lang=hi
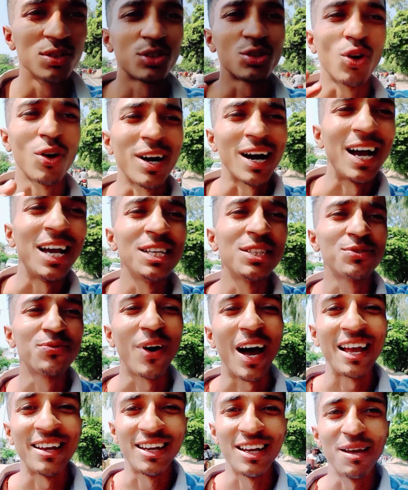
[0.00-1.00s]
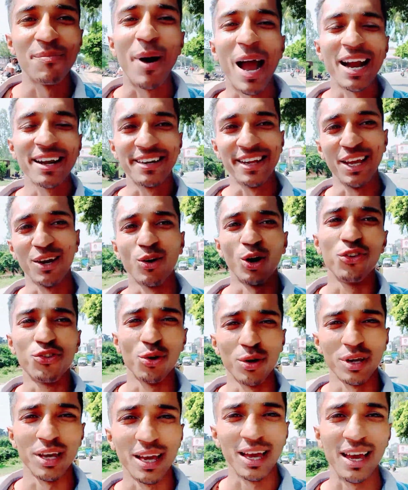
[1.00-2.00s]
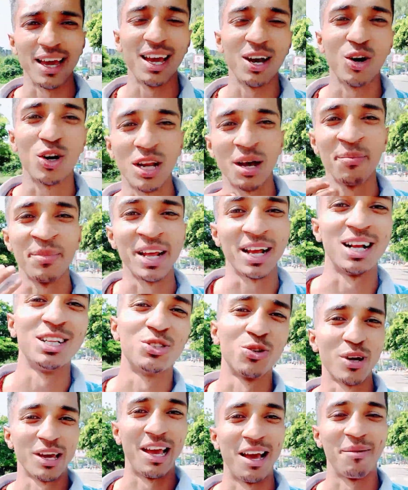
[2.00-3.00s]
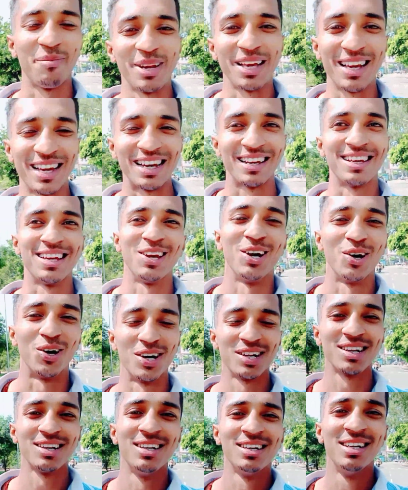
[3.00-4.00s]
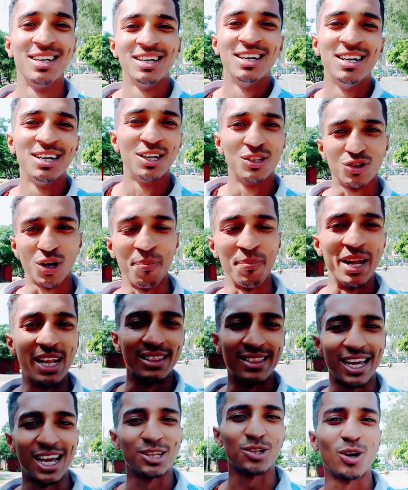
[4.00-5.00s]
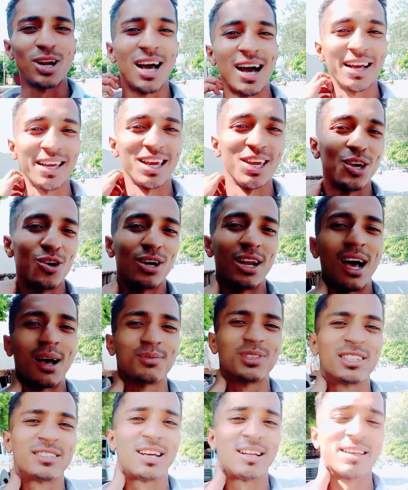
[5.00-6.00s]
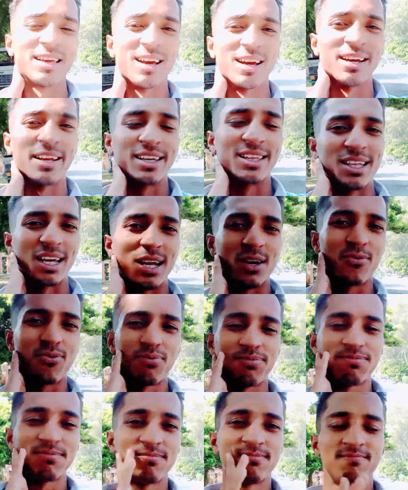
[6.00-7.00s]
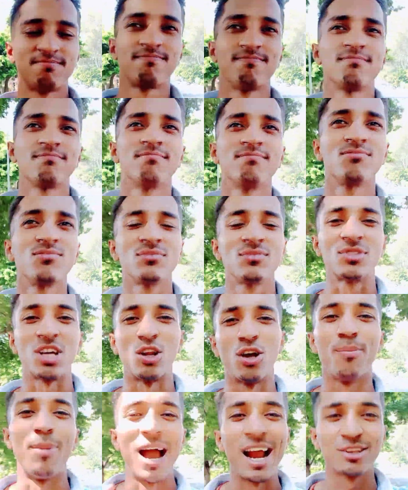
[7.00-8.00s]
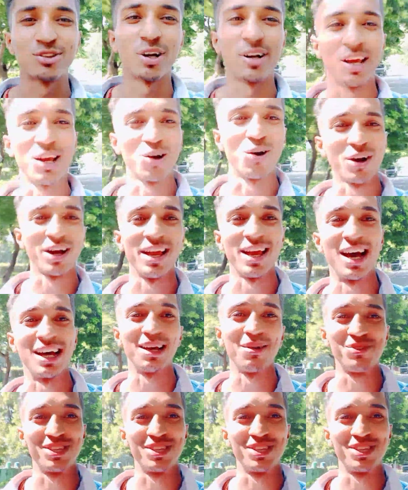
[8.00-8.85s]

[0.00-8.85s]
सो गाइज फाइनली बाइक ठीक हो चुकी है और हम निकल चुके हैं अपने घर की ओर हम मिलते हैं थोड़ा आगे की ओर आपसे चल गए घर की तरफ चलो बाइक तो ठीक हो गई यार अब